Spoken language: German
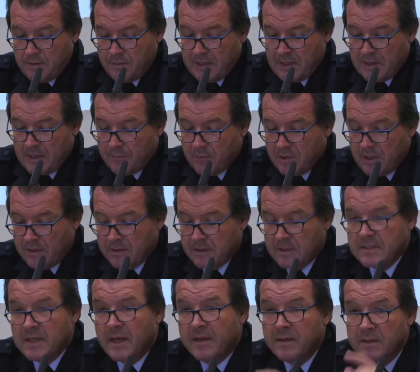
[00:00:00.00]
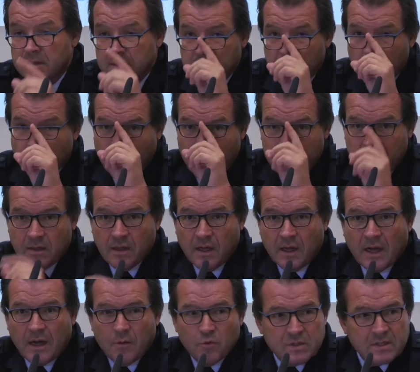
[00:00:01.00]
Meine Damen und Herren, es handelt sich um
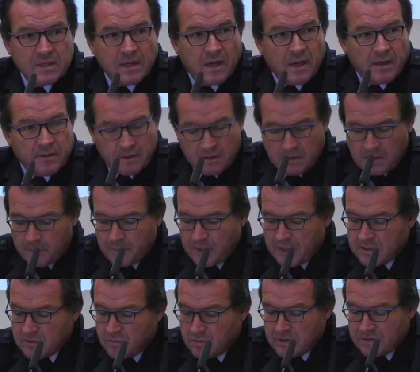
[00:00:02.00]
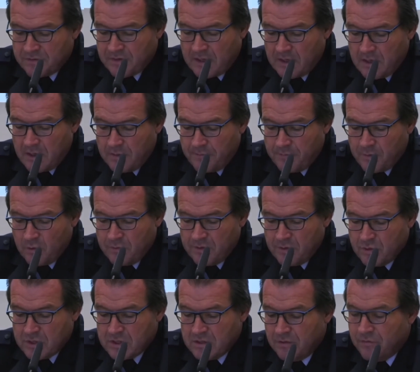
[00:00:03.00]
einen herausragenden Erpressungsfall
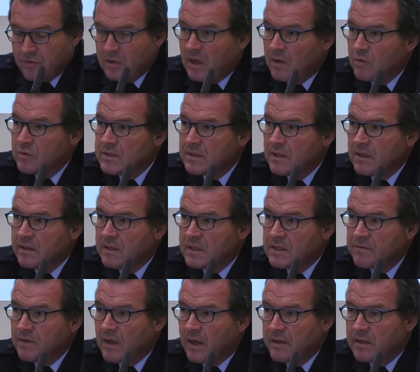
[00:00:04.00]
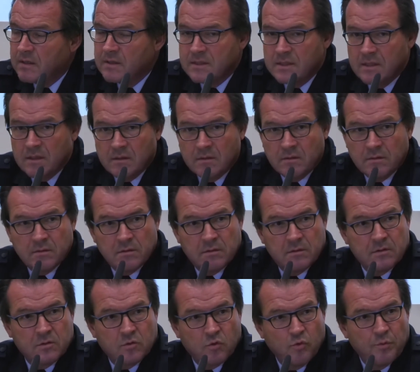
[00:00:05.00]
und wir müssen davon ausgehen, dass wir einen sehr
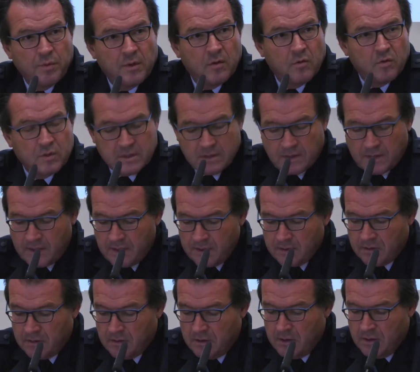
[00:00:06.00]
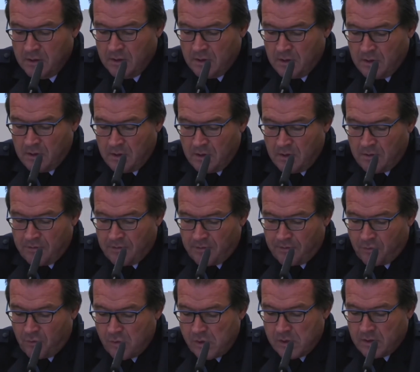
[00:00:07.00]
skrupellosen Täter
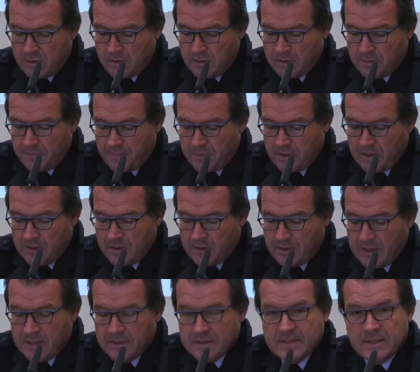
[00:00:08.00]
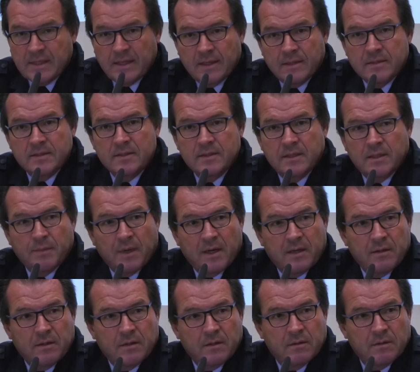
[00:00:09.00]
verfolgen, äh, der sehr ernst
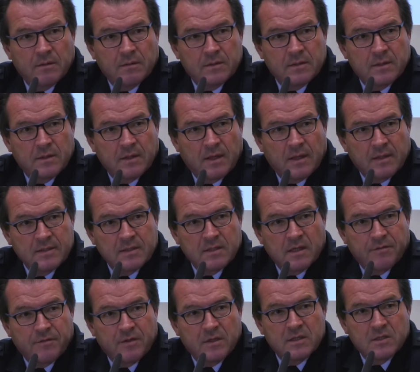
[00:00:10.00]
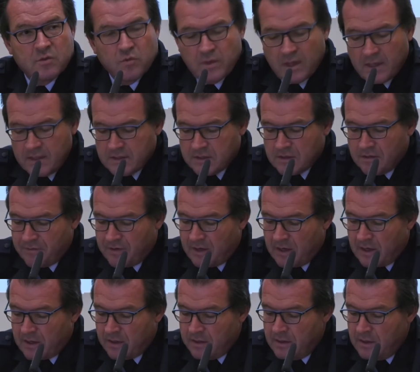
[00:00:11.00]
gemeinte, sehr ernsthafte
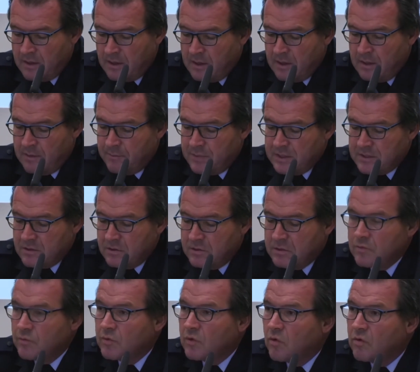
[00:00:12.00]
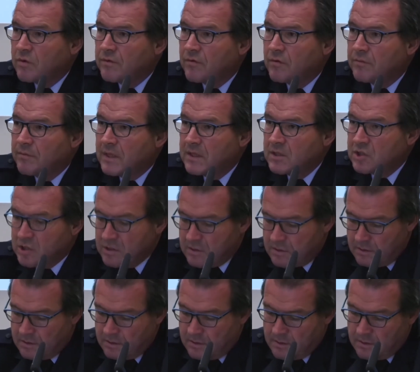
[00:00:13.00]
Gesundheitsgefahren bis hin zum Tod von
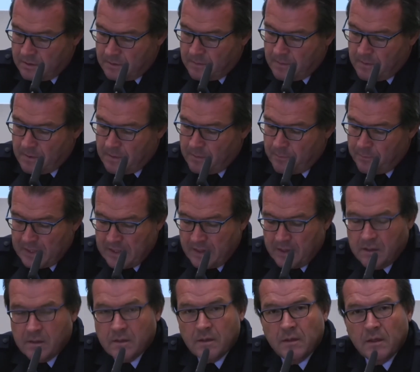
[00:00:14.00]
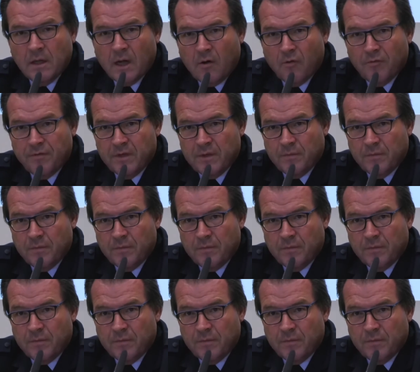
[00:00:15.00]
Menschen billigend in Kauf